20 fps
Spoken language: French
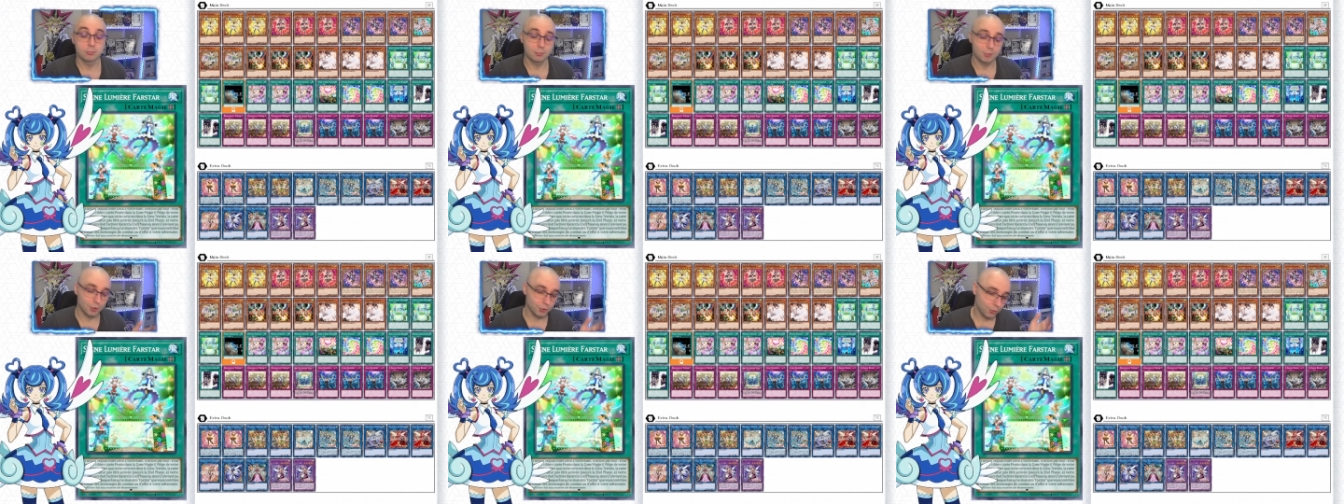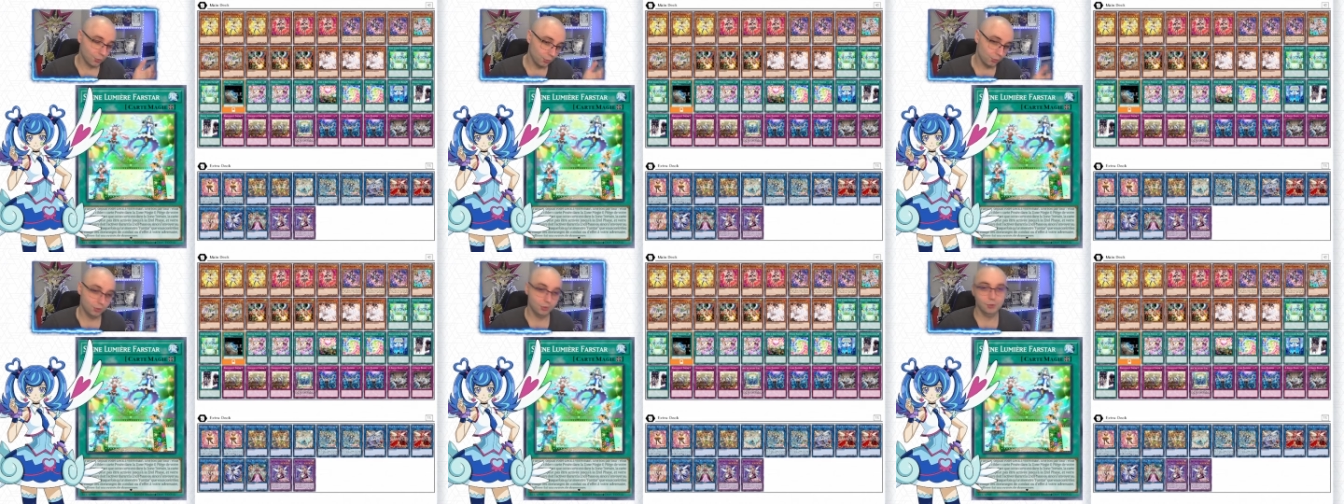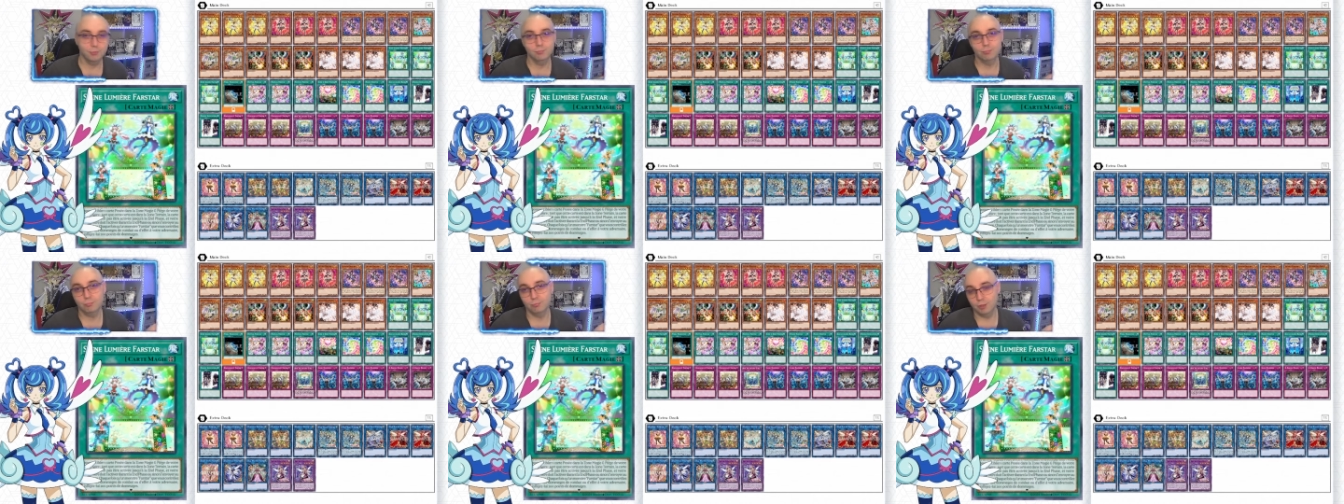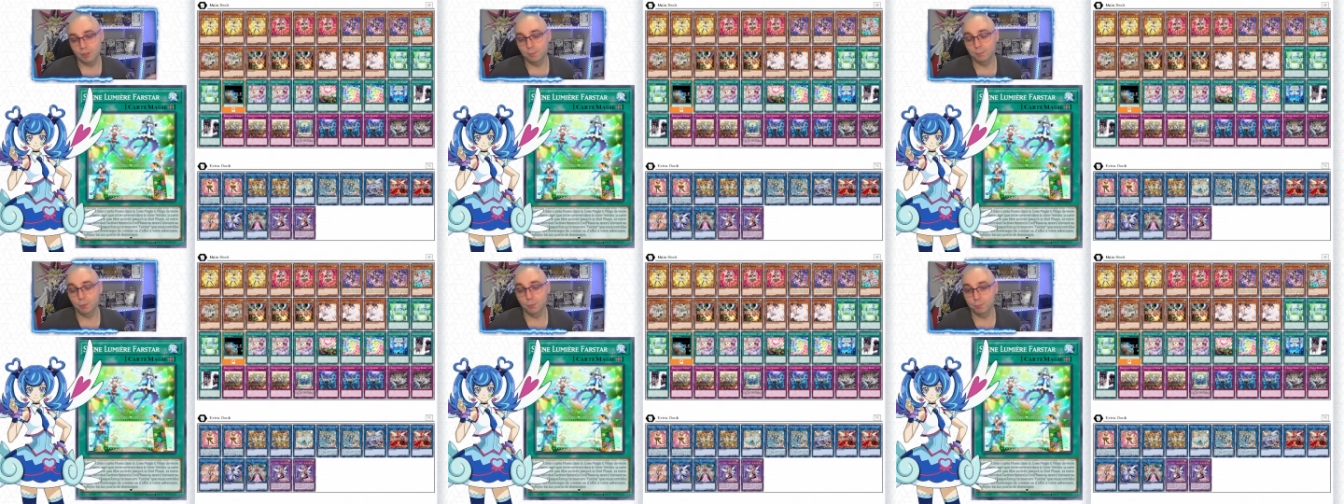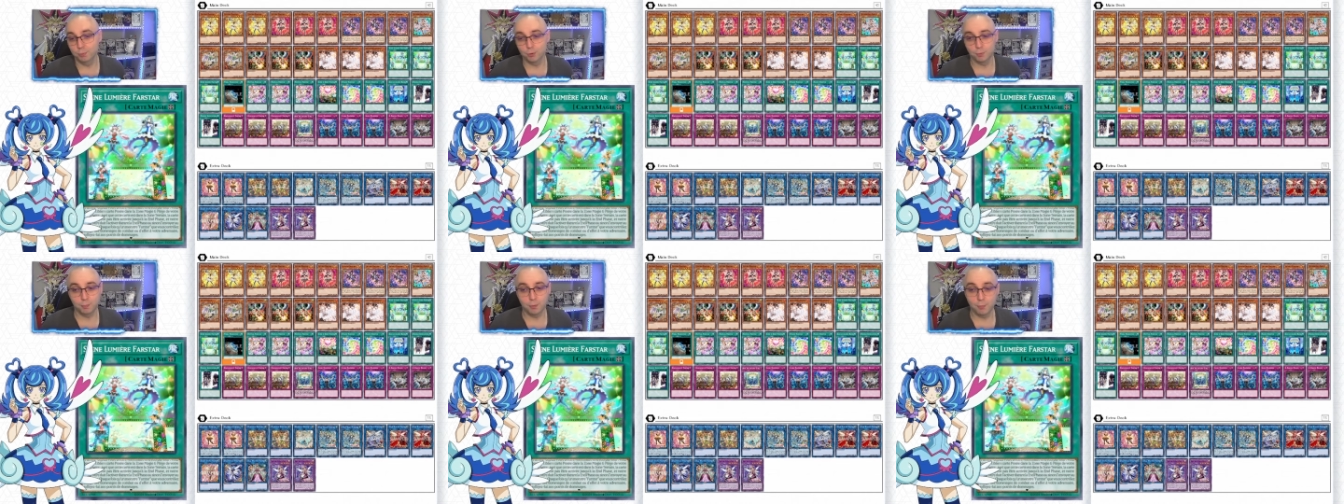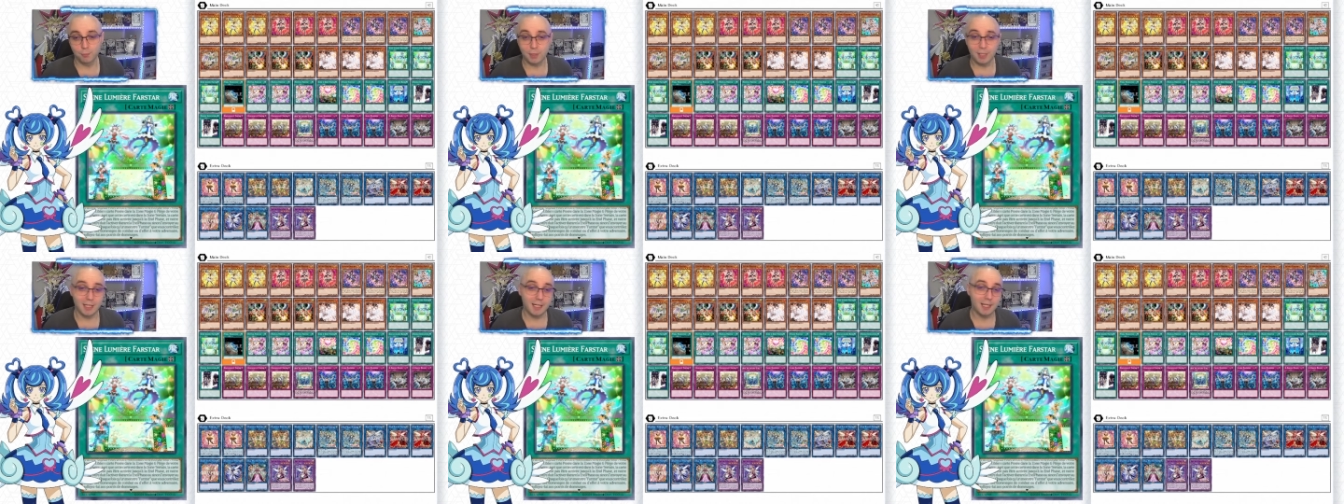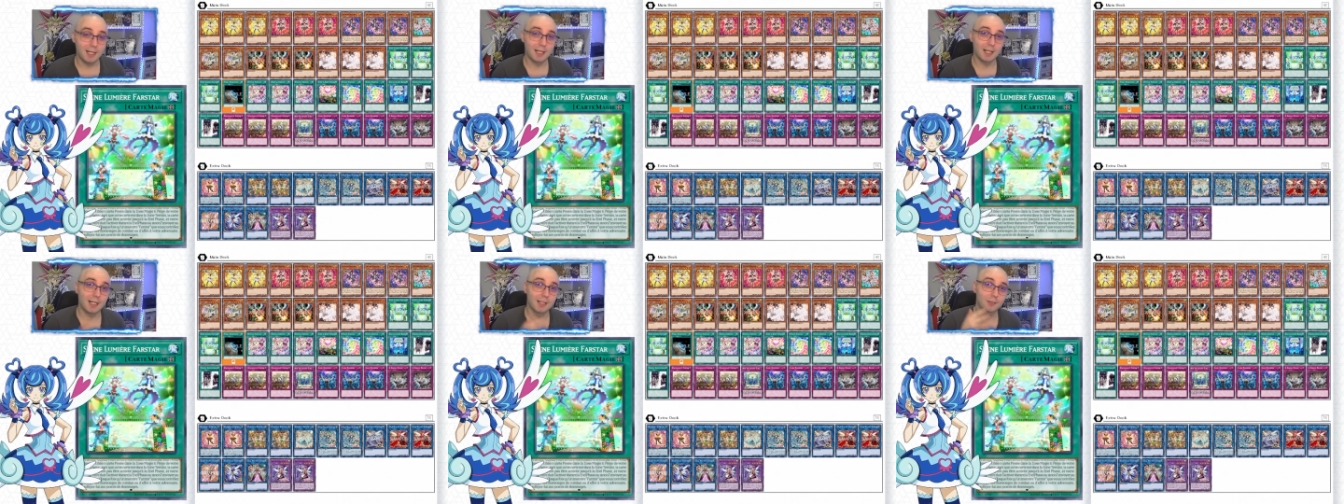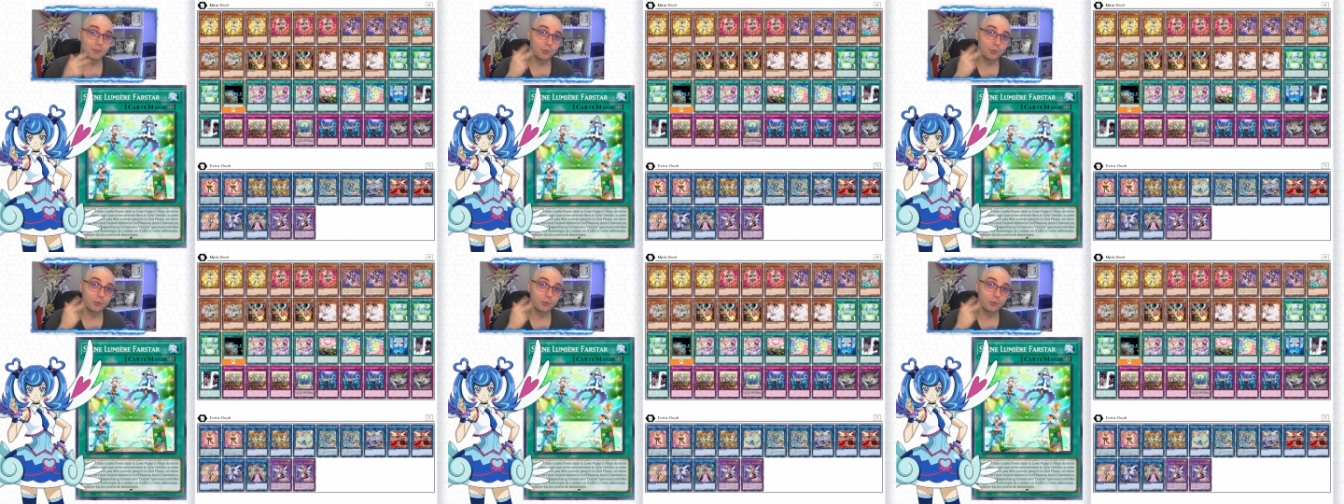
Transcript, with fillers: parce que qui peut plus, peu le moins, elle a un